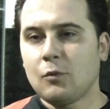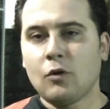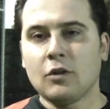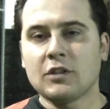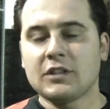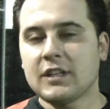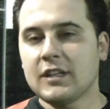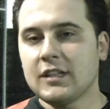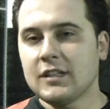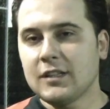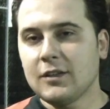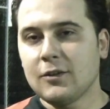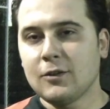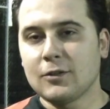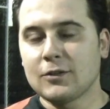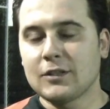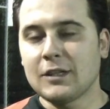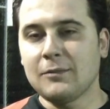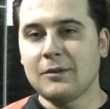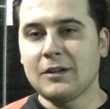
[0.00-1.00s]
olsaydı iyi
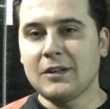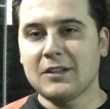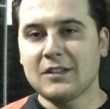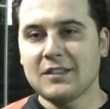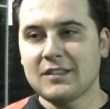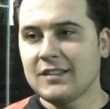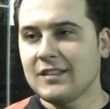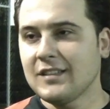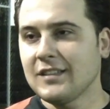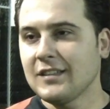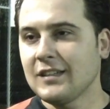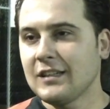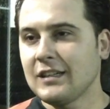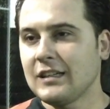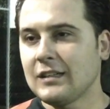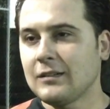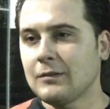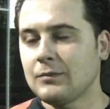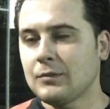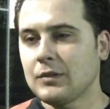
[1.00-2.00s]
olurdu ama
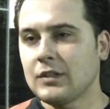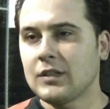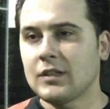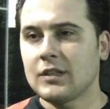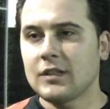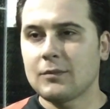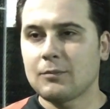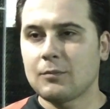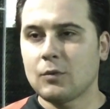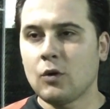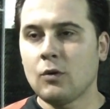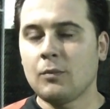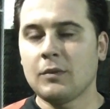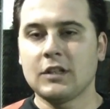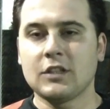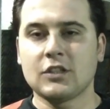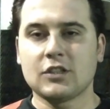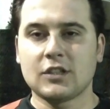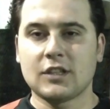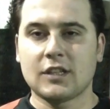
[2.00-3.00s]
e,
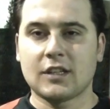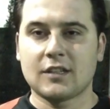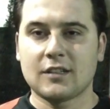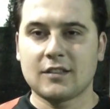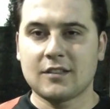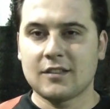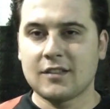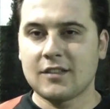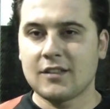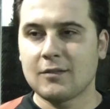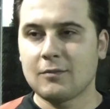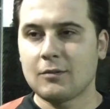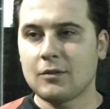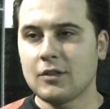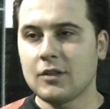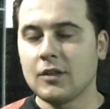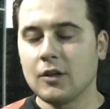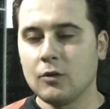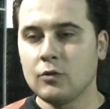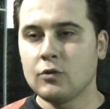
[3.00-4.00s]
olmadığı için de
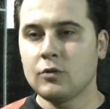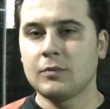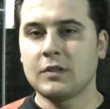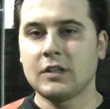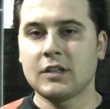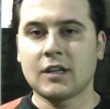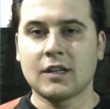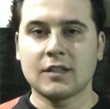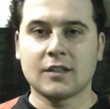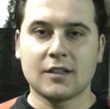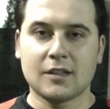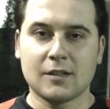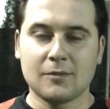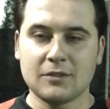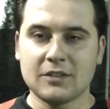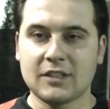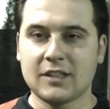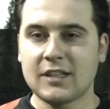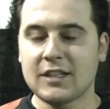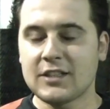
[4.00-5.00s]
üzülmedik.
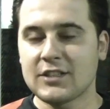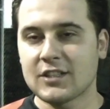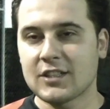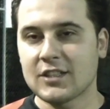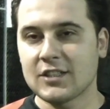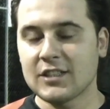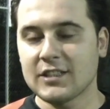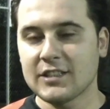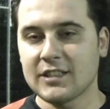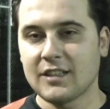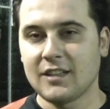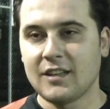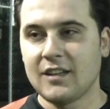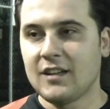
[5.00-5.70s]
Hatalarımızdan ders çıkaracağız.